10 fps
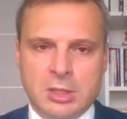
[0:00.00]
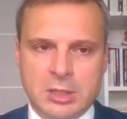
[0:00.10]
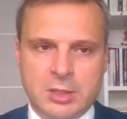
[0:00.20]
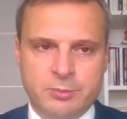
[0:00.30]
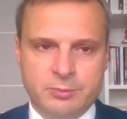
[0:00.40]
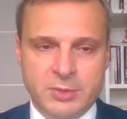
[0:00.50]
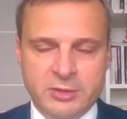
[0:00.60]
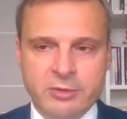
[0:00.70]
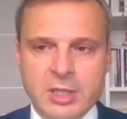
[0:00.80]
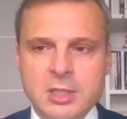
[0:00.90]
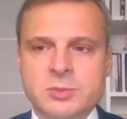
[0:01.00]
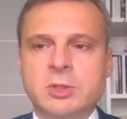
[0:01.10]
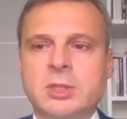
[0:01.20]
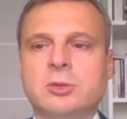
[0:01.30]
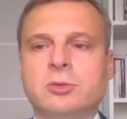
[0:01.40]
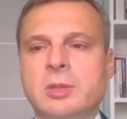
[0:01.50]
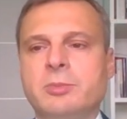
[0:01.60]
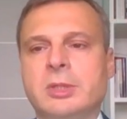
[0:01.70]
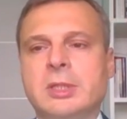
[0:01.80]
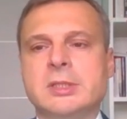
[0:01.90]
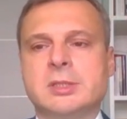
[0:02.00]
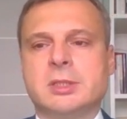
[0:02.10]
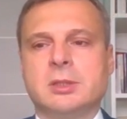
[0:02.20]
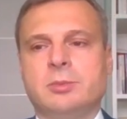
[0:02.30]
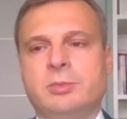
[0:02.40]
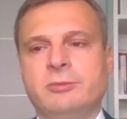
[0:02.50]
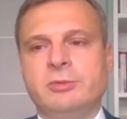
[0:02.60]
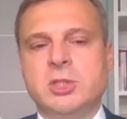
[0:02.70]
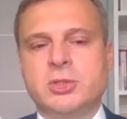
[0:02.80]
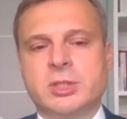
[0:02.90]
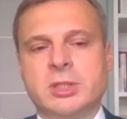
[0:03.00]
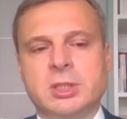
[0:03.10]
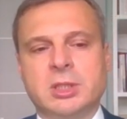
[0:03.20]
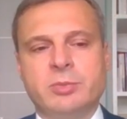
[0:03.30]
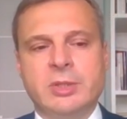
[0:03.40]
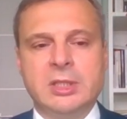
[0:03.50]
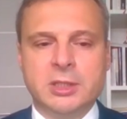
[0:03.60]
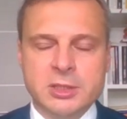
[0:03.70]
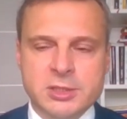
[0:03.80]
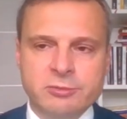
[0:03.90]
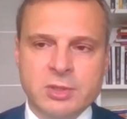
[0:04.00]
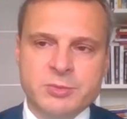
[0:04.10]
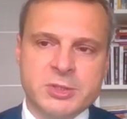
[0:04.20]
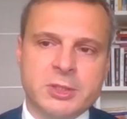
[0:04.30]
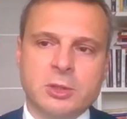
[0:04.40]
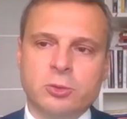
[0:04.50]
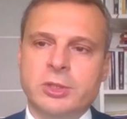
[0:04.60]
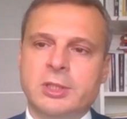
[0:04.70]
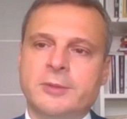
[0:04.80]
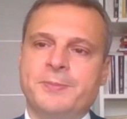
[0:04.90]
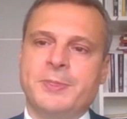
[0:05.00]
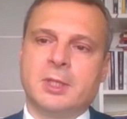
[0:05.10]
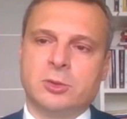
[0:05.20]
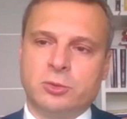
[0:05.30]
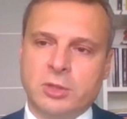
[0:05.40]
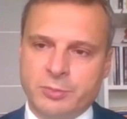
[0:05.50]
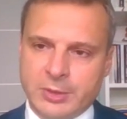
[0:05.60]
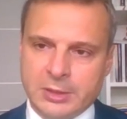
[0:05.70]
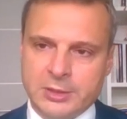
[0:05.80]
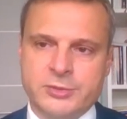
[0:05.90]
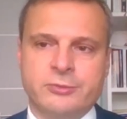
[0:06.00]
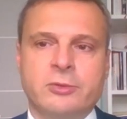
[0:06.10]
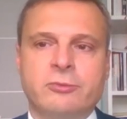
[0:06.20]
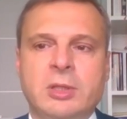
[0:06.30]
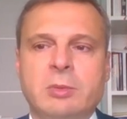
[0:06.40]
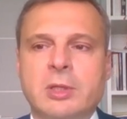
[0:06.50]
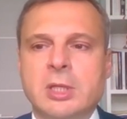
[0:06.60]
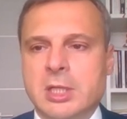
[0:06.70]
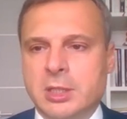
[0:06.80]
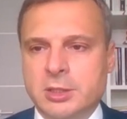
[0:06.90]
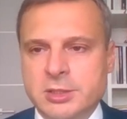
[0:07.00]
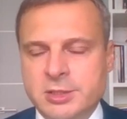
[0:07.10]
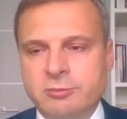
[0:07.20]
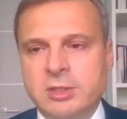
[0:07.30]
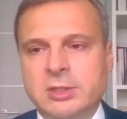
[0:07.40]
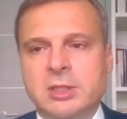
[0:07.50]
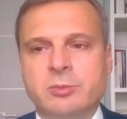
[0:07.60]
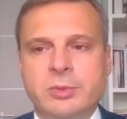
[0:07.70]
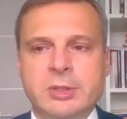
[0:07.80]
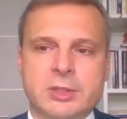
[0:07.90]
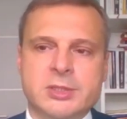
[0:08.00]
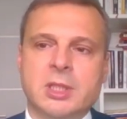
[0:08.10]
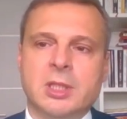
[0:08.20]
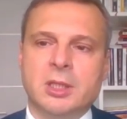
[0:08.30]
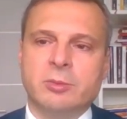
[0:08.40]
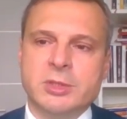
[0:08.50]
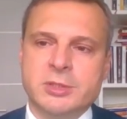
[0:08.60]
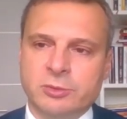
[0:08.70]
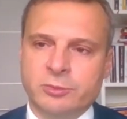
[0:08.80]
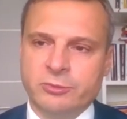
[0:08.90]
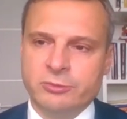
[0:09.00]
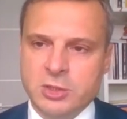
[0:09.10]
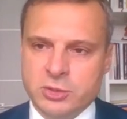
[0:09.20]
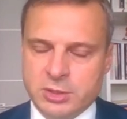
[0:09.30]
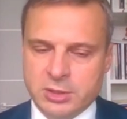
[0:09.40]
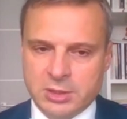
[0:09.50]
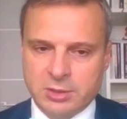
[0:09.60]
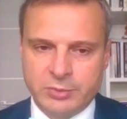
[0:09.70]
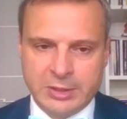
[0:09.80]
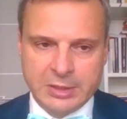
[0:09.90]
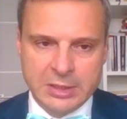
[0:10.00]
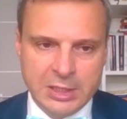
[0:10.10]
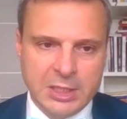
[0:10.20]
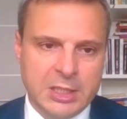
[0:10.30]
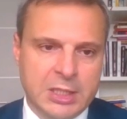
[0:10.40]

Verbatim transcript: А, бихевиоризм, на который опирается поведенческая терапия, и когнитивная психология, на которую опиралась в свое время когнитивная терапия, рационально-мотивно-поведенческая терапия,